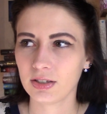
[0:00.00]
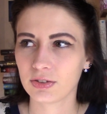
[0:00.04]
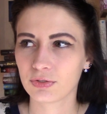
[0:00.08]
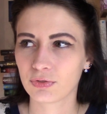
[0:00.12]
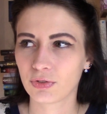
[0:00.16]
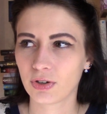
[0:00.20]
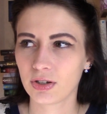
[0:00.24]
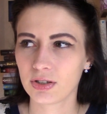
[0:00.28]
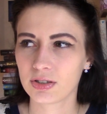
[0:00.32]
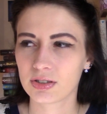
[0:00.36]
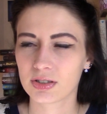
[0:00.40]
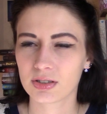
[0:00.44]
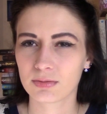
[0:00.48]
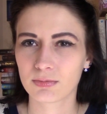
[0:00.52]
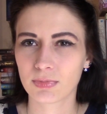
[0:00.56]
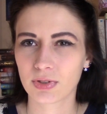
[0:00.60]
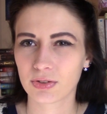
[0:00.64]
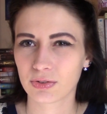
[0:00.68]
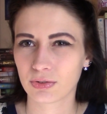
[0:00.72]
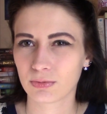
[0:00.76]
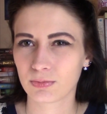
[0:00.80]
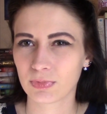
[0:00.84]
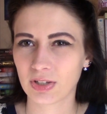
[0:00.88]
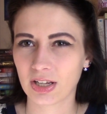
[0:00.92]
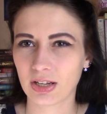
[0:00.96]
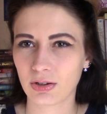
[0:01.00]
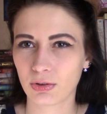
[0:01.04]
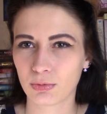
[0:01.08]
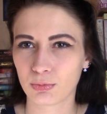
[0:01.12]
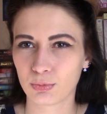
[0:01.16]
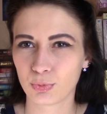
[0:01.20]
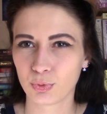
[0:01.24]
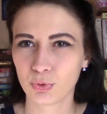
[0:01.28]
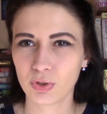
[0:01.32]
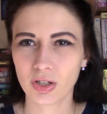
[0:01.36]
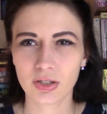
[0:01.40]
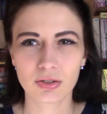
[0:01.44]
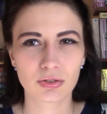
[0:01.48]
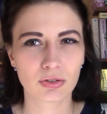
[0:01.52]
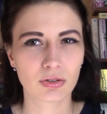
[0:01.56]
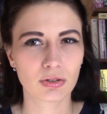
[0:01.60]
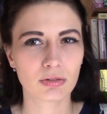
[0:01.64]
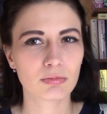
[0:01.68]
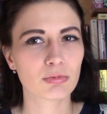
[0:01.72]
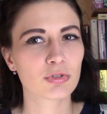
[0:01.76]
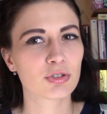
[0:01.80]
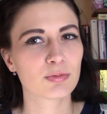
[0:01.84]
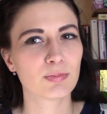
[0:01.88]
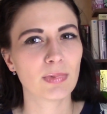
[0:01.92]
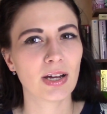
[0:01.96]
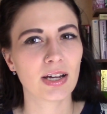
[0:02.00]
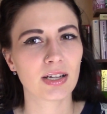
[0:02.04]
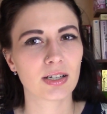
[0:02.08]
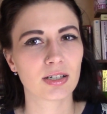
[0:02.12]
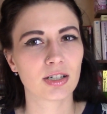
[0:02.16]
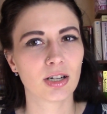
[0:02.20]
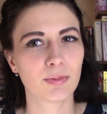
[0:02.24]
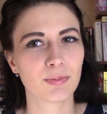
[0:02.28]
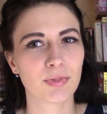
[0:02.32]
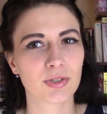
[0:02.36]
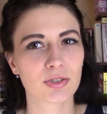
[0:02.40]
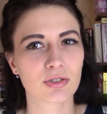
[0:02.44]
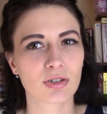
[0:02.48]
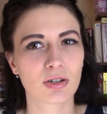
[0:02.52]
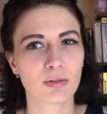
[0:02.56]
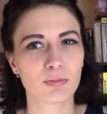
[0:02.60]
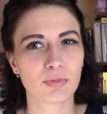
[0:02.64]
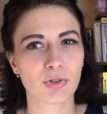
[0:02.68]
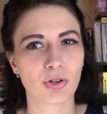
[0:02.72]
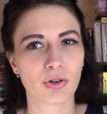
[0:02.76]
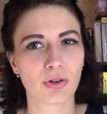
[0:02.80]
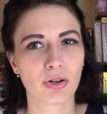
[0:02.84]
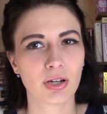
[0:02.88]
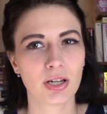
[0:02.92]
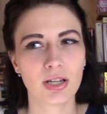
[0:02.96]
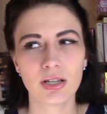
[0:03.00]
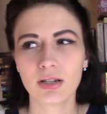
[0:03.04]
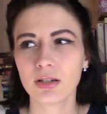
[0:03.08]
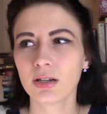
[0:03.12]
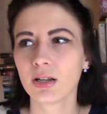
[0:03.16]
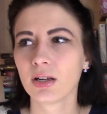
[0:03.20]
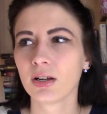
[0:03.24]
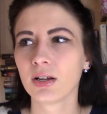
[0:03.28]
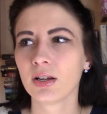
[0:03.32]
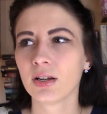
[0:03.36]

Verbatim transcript: Ich wollte es immer so im Drei-Monats-Rhythmus machen. Ich glaube, das kommt auch hin.